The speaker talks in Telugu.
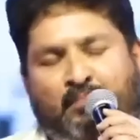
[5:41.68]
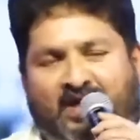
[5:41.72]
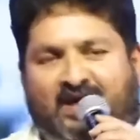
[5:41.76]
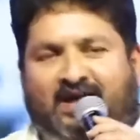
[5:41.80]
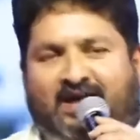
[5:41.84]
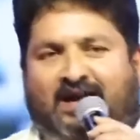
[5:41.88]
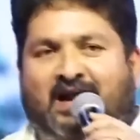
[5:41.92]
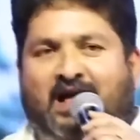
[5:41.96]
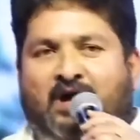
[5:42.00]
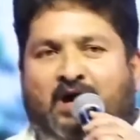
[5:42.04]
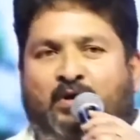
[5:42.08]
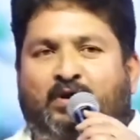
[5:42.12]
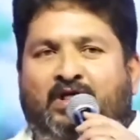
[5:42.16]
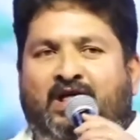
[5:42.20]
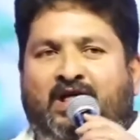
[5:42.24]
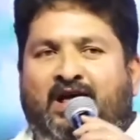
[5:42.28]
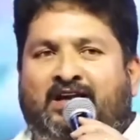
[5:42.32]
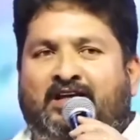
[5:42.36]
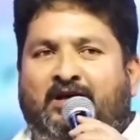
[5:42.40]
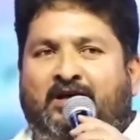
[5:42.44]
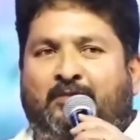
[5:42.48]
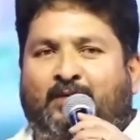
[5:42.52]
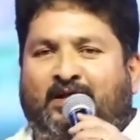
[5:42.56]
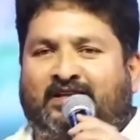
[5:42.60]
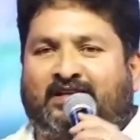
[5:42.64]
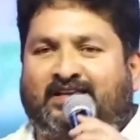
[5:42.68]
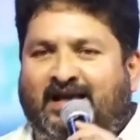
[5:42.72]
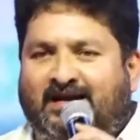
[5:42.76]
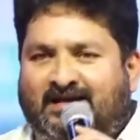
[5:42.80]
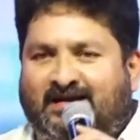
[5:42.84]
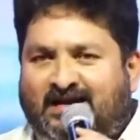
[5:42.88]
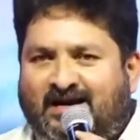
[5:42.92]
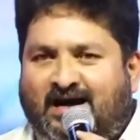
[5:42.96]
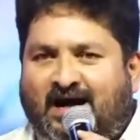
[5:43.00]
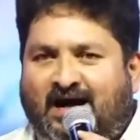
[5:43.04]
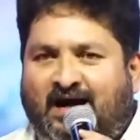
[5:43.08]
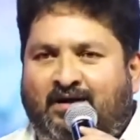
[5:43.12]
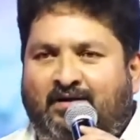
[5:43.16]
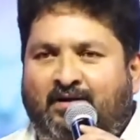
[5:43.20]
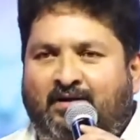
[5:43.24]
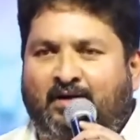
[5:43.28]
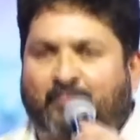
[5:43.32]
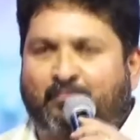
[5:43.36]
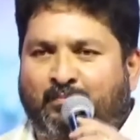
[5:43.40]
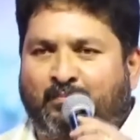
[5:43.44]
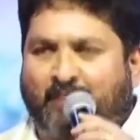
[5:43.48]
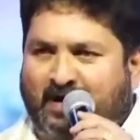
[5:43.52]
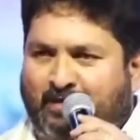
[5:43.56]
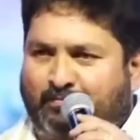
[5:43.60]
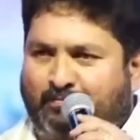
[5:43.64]
మీ కళా హృదయానికి ప్రత్యేకంగా
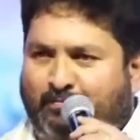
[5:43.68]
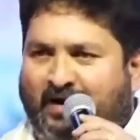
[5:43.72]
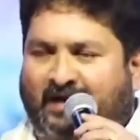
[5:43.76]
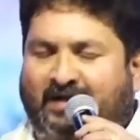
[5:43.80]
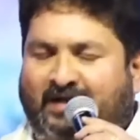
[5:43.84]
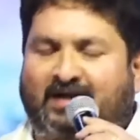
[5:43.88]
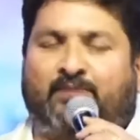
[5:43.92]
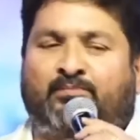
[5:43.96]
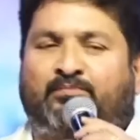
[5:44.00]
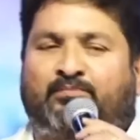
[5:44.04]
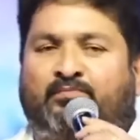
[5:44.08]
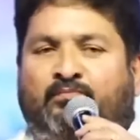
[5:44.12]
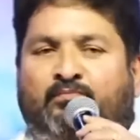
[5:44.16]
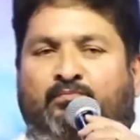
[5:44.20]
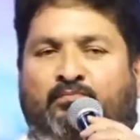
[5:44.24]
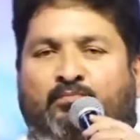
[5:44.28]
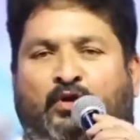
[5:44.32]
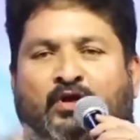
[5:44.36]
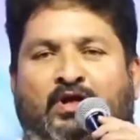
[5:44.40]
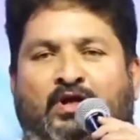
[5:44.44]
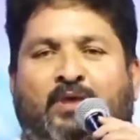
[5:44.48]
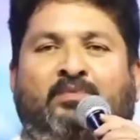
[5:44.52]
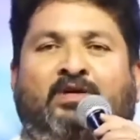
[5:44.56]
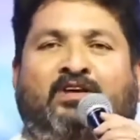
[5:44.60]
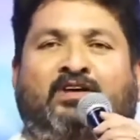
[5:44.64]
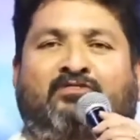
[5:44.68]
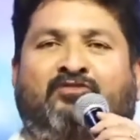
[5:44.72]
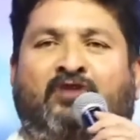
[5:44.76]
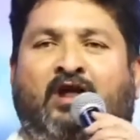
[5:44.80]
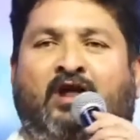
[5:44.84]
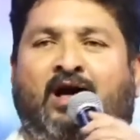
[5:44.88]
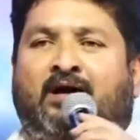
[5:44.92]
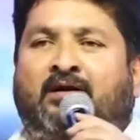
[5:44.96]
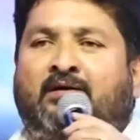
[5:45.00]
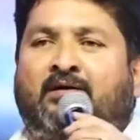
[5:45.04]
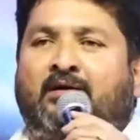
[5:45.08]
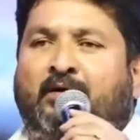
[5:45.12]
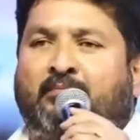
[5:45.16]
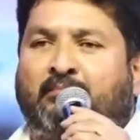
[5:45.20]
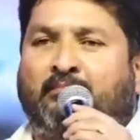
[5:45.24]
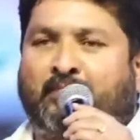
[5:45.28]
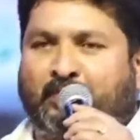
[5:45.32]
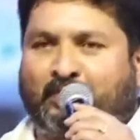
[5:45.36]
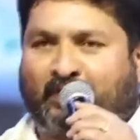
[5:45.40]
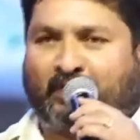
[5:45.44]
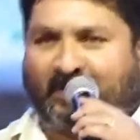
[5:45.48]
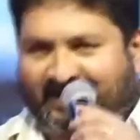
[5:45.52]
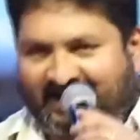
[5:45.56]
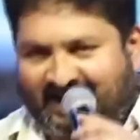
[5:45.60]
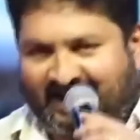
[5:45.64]
మా బలగం బృందం తరఫున
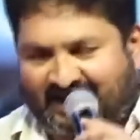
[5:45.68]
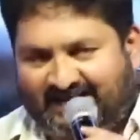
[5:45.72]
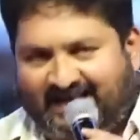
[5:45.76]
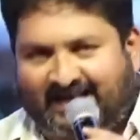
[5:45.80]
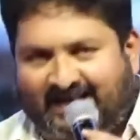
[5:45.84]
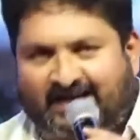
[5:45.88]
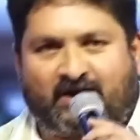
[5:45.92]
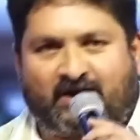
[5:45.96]
మేము ప్రత్యేక